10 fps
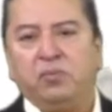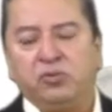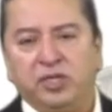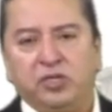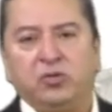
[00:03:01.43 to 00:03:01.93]

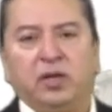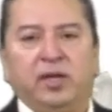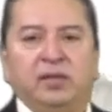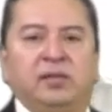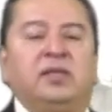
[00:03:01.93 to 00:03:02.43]
hemos dicho, la
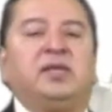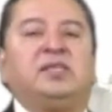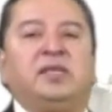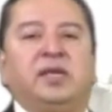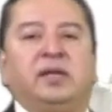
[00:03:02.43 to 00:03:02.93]
gente de
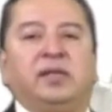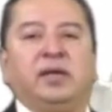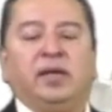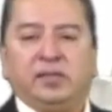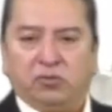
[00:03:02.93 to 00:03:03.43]

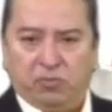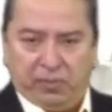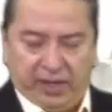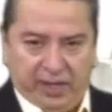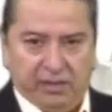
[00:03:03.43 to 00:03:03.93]
izquierda es
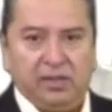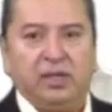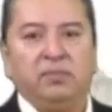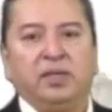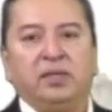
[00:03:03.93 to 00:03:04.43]
conveniente
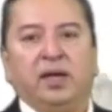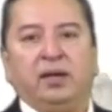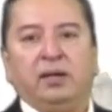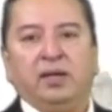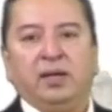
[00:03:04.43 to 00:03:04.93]

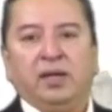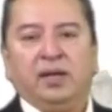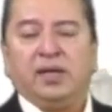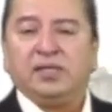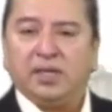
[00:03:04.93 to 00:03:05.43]
enmendar,
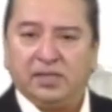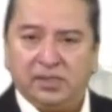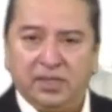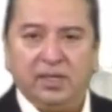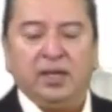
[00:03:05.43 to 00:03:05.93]

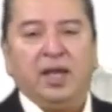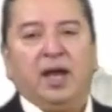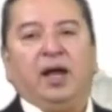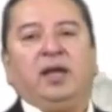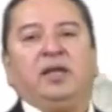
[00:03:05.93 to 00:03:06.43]
resarcir
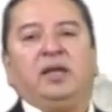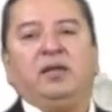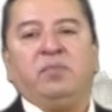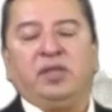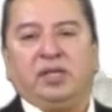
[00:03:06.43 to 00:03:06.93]
aquellas
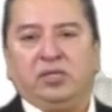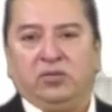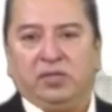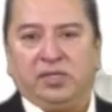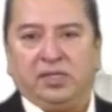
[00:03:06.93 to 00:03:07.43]

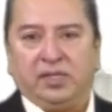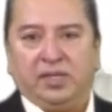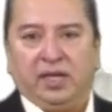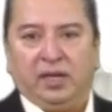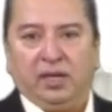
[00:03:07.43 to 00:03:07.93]
limitaciones que se
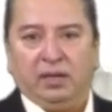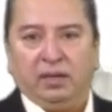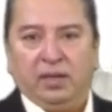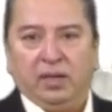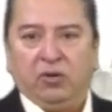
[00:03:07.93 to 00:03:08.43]
tengan.
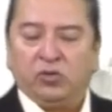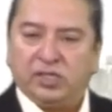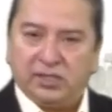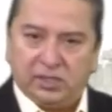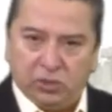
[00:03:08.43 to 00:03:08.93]
Los
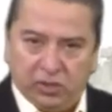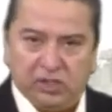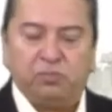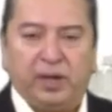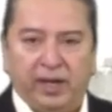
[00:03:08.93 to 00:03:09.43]

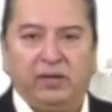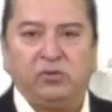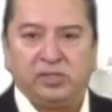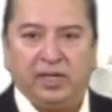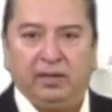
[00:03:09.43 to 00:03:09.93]
asesores para ello
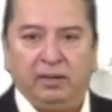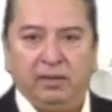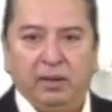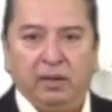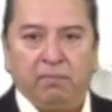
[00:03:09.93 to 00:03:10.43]
están,
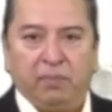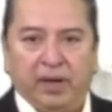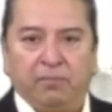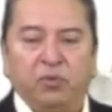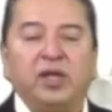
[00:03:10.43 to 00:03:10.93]

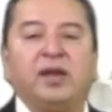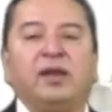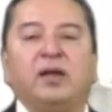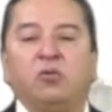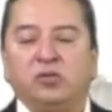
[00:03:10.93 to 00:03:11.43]
para poder
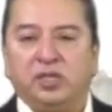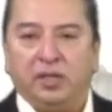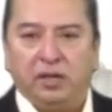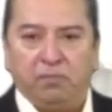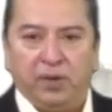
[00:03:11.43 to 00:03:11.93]

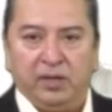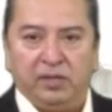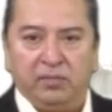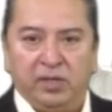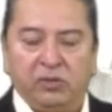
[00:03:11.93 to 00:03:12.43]
reconsiderar
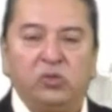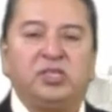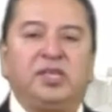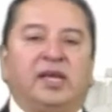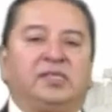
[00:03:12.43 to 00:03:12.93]

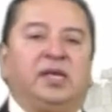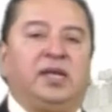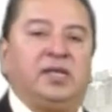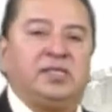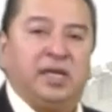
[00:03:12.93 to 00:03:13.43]
planteamientos y
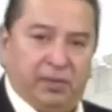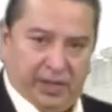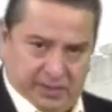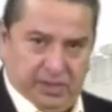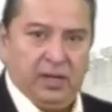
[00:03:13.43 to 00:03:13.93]
hacerle saber